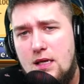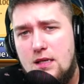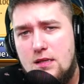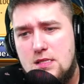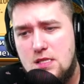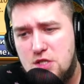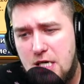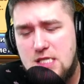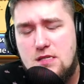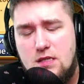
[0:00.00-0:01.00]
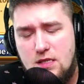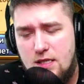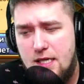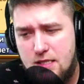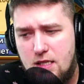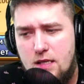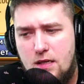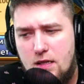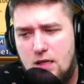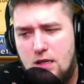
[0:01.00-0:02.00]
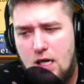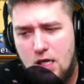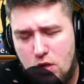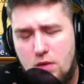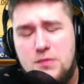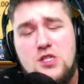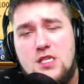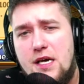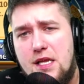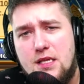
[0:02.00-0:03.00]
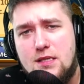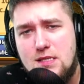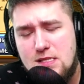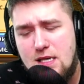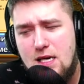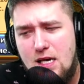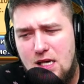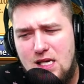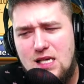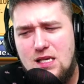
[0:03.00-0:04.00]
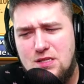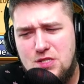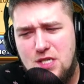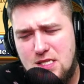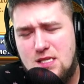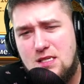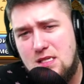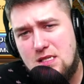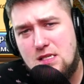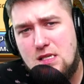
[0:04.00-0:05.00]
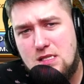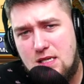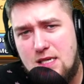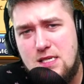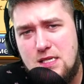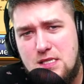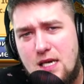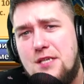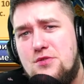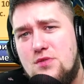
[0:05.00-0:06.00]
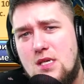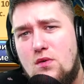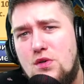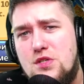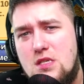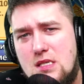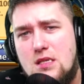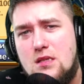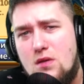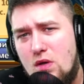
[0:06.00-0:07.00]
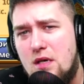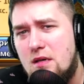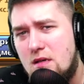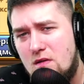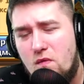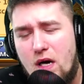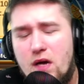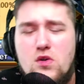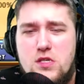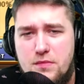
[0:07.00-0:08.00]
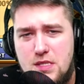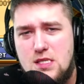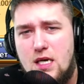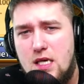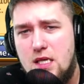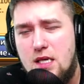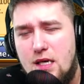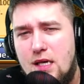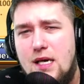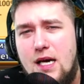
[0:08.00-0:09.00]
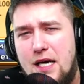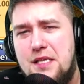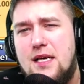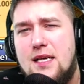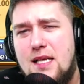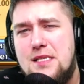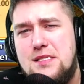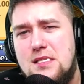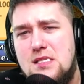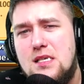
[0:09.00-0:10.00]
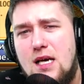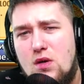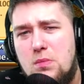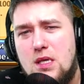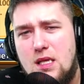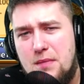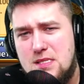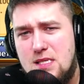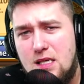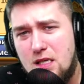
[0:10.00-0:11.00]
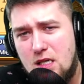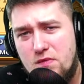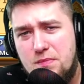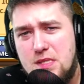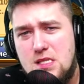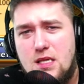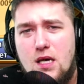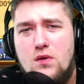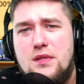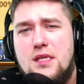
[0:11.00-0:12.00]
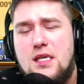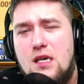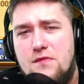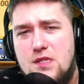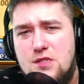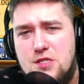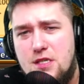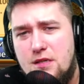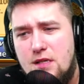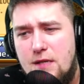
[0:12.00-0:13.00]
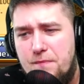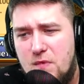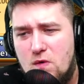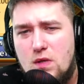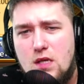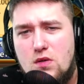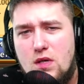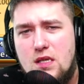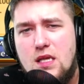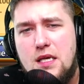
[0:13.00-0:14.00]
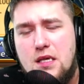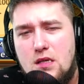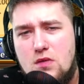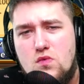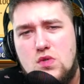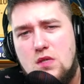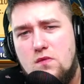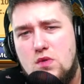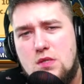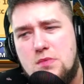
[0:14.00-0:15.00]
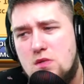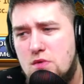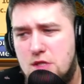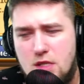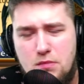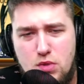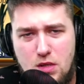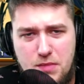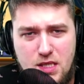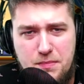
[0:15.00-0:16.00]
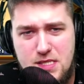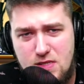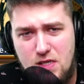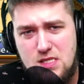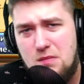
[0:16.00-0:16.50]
Сейчас это огромнейшая редкость. И честно сказать, я хочу закончить этот роллинг хорошем настроении, а не когда из 10 коробок там остальных выпадет какое-то говнище, вот, которое нахер не нужно, и в лучшем случае на Бугимена поставится